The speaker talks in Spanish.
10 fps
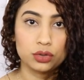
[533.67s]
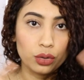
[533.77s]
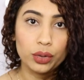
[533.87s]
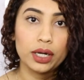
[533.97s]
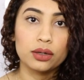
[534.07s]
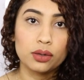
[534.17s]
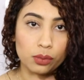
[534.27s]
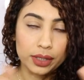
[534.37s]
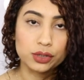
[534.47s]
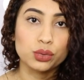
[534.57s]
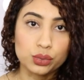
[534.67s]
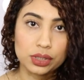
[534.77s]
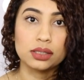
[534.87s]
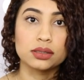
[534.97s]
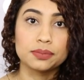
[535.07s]
todo era como
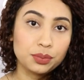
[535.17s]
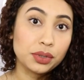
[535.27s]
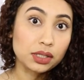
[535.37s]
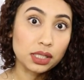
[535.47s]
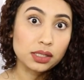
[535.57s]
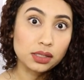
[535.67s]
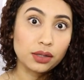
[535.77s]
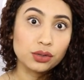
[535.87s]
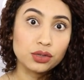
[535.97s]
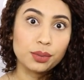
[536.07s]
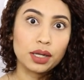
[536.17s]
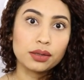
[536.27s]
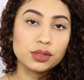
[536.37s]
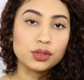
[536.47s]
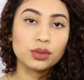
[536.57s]
excusas pues gracias a Dios tomé la
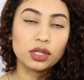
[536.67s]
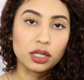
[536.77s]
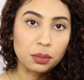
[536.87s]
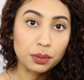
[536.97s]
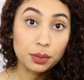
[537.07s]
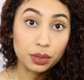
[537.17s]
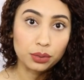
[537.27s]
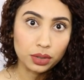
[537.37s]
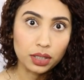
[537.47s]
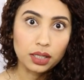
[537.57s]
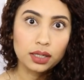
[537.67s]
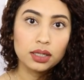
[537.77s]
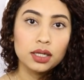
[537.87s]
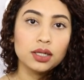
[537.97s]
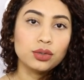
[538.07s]
decisión de irme a vivir con ella.
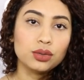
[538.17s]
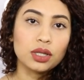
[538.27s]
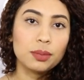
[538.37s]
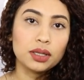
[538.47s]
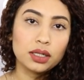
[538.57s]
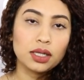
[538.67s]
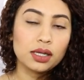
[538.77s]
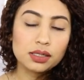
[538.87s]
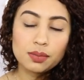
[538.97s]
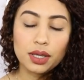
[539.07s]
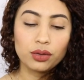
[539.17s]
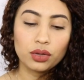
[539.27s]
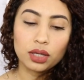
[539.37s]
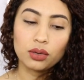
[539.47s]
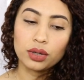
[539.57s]
Yo uno también tenía ese miedo
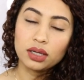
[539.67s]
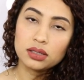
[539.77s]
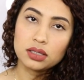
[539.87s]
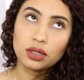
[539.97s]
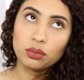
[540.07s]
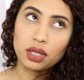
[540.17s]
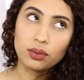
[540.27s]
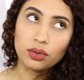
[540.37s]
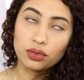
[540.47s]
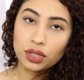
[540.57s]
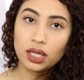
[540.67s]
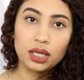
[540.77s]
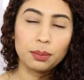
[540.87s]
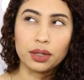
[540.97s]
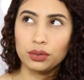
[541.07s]
de que, ok, si ya no me llevo con
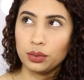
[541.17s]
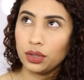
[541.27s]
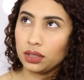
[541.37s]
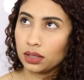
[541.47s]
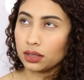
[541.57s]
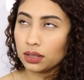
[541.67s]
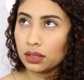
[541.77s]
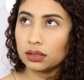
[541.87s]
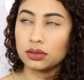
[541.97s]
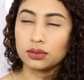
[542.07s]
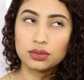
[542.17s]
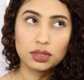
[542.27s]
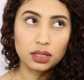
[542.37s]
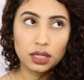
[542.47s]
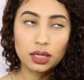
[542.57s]
ella, ¿para dónde voy a agarrar? Que no
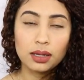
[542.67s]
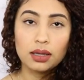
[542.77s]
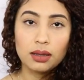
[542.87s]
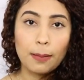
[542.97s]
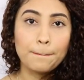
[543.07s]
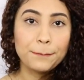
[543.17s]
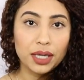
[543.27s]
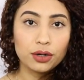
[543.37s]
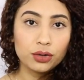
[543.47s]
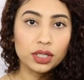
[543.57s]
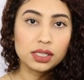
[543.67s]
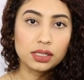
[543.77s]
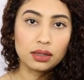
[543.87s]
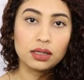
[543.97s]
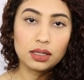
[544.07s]
sé qué. Pero
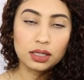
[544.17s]
decidí